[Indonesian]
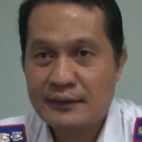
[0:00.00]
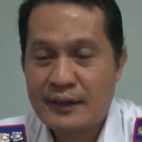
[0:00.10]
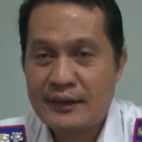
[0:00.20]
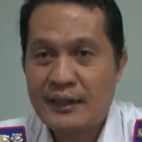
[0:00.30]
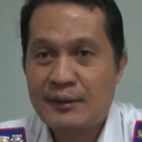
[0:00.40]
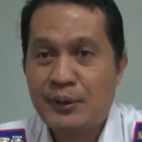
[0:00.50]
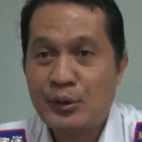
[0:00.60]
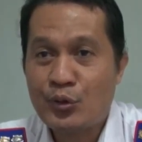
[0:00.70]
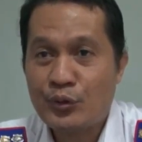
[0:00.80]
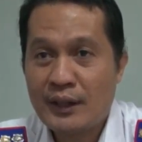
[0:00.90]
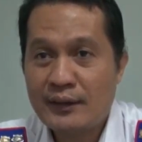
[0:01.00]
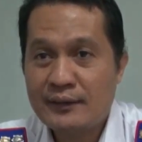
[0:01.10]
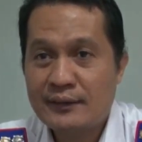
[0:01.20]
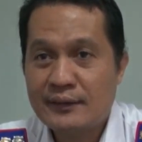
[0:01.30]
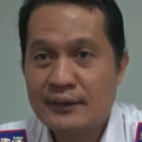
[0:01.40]
terjadi
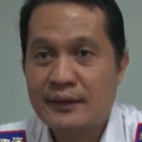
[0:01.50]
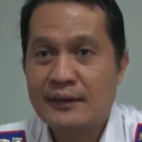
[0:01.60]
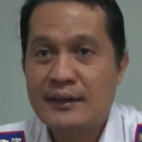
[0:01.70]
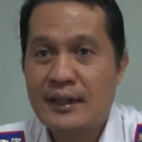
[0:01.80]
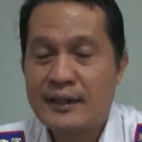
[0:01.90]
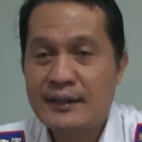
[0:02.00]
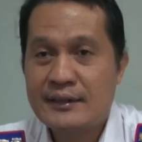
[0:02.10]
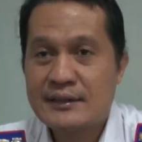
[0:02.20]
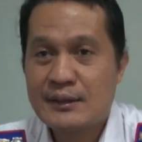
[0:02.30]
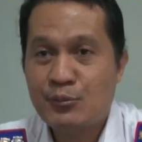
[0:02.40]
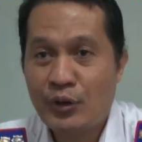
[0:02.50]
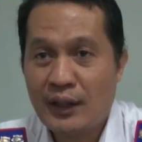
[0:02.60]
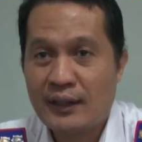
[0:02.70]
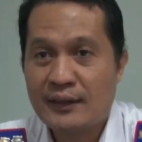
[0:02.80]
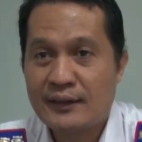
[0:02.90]
penurunan ya, dari
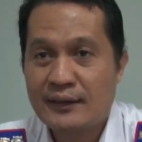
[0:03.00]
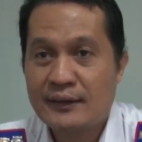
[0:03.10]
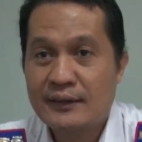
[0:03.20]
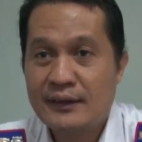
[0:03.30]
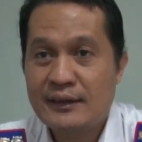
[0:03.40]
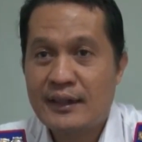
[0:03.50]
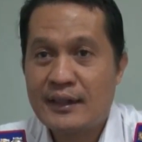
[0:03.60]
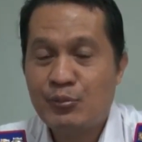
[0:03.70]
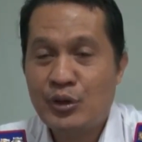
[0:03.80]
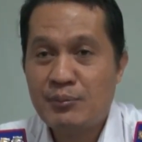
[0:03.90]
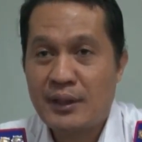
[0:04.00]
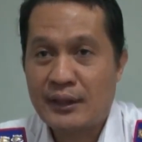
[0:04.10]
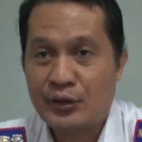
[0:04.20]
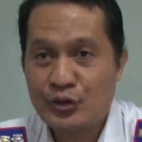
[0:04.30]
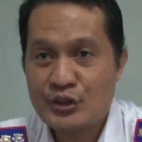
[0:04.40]
semula
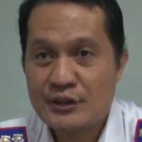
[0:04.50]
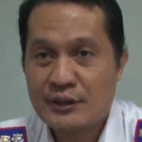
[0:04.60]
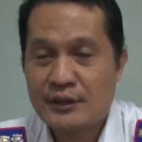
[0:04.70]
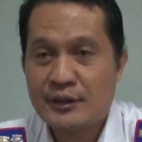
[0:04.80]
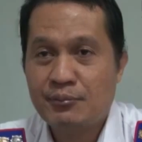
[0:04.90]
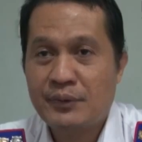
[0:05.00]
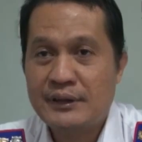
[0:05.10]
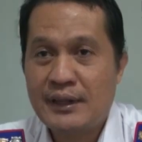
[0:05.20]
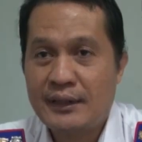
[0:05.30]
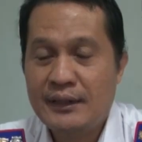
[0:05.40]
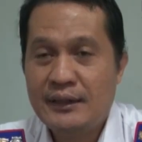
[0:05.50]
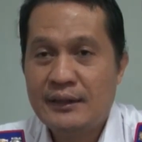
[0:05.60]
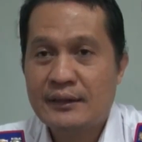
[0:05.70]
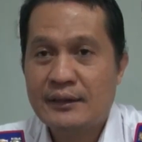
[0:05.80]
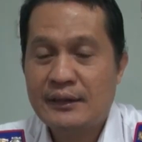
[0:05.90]
3.500 menjadi
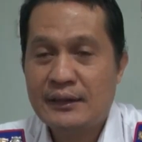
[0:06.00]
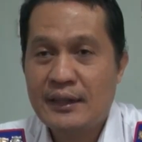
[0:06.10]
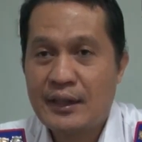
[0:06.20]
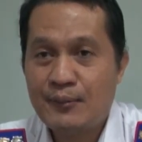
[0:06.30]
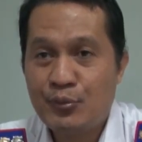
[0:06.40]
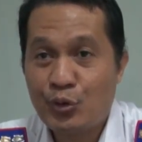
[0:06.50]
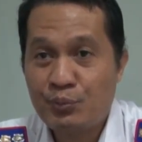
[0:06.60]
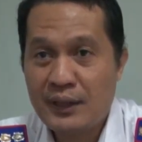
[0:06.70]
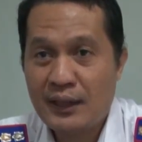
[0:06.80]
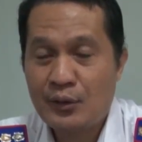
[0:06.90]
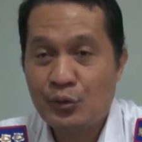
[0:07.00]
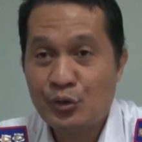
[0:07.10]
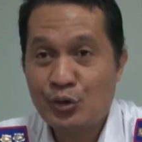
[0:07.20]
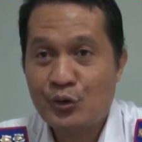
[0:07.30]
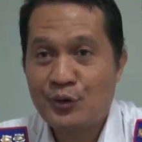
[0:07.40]
3.000 rupiah
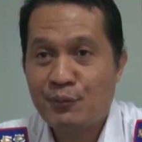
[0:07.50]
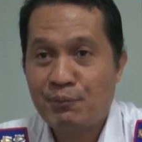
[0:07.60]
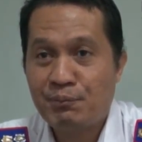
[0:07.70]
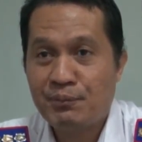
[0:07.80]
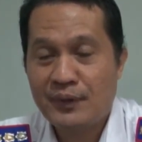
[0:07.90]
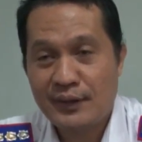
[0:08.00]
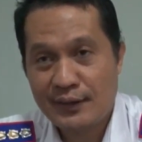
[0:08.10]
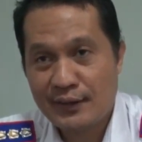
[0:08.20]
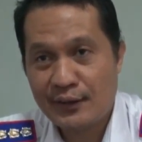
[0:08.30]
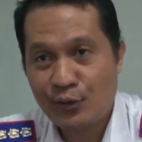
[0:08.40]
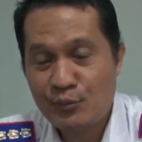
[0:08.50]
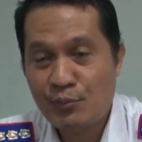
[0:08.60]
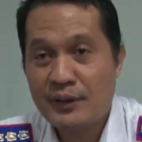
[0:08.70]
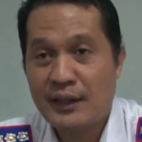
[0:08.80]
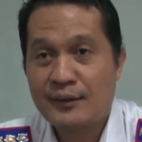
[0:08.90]
untuk uh,
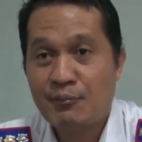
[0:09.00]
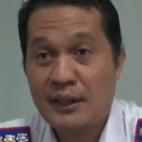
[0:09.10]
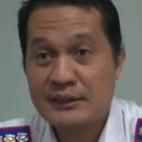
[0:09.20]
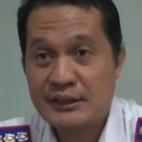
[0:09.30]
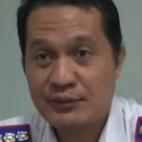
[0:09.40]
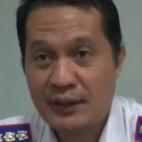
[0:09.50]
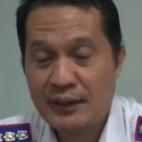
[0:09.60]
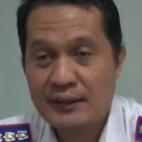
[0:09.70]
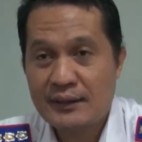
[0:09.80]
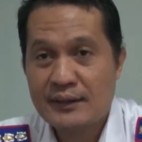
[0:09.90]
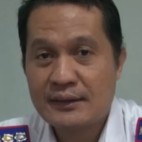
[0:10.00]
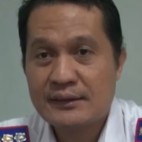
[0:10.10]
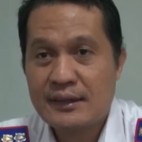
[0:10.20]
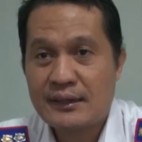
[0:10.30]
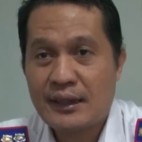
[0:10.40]
umum dan mahasiswa
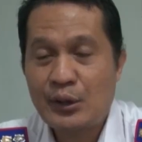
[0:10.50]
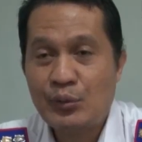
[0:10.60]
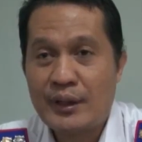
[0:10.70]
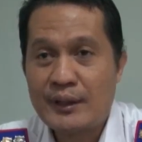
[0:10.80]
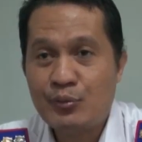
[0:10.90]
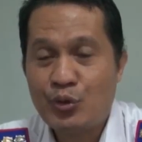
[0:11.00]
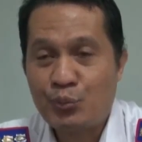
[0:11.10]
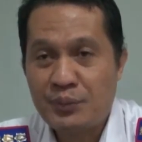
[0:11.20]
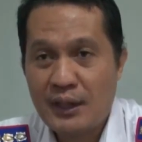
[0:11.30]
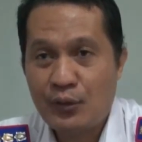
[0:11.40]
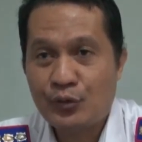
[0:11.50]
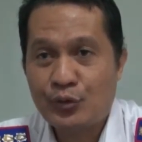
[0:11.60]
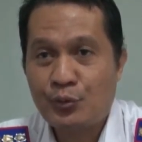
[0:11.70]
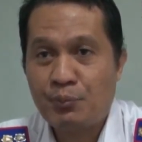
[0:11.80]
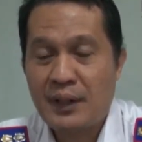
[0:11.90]
serta 2.000 rupiah
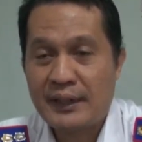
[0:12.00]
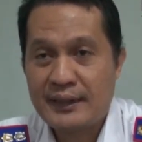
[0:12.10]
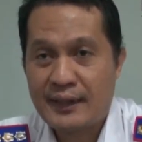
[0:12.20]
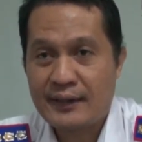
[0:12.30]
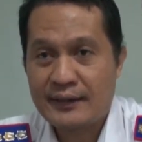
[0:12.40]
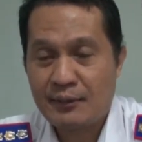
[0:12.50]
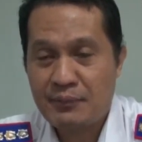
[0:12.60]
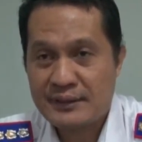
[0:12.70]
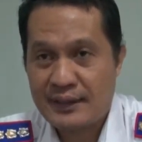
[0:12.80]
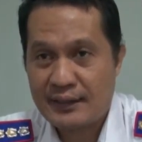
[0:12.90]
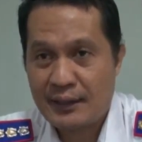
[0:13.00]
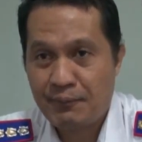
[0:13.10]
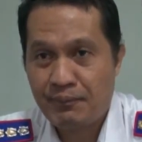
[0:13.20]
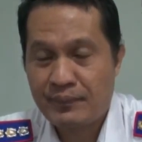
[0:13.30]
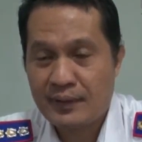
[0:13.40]
untuk pelajar yang berseragam.